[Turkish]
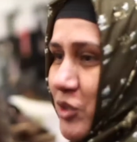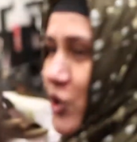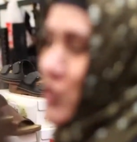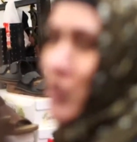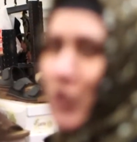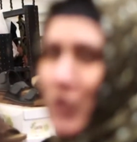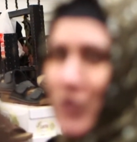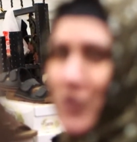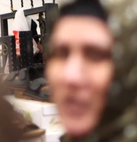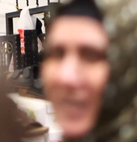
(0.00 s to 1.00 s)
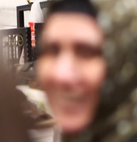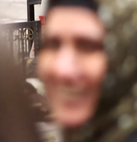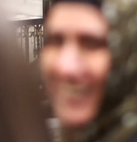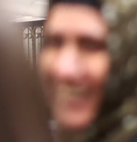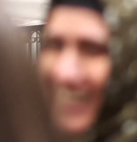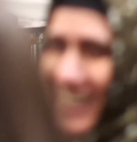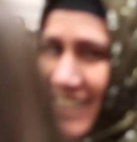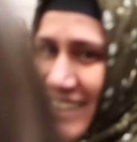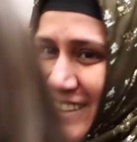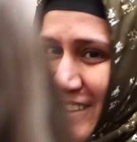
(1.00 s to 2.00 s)
Özgürlük, güzellik, iyilik,
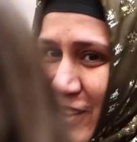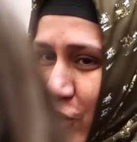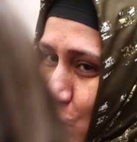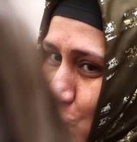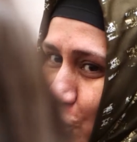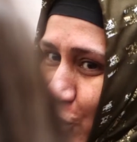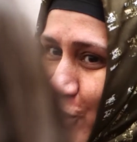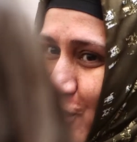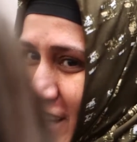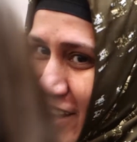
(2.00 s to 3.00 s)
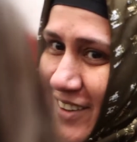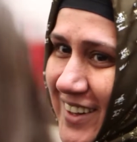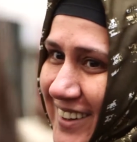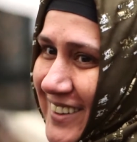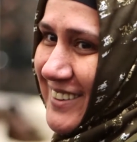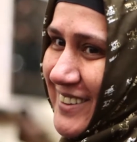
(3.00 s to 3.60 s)
hoşgörü, sevgi.